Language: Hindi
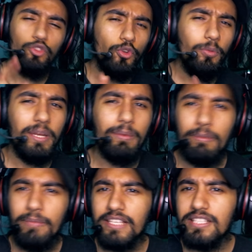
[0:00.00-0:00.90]
तो मेरे मन
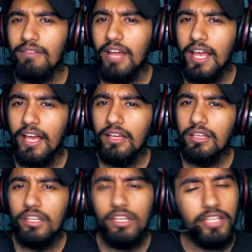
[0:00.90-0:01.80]
में एक सवाल आया
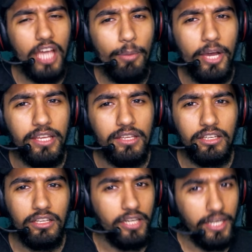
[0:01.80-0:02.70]
कि क्या भाई
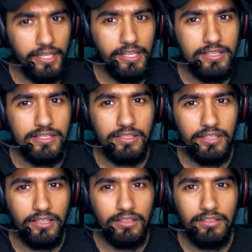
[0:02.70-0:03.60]
क्रिकेट खेल सकते
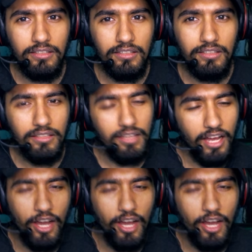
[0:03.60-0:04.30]
हैं आओ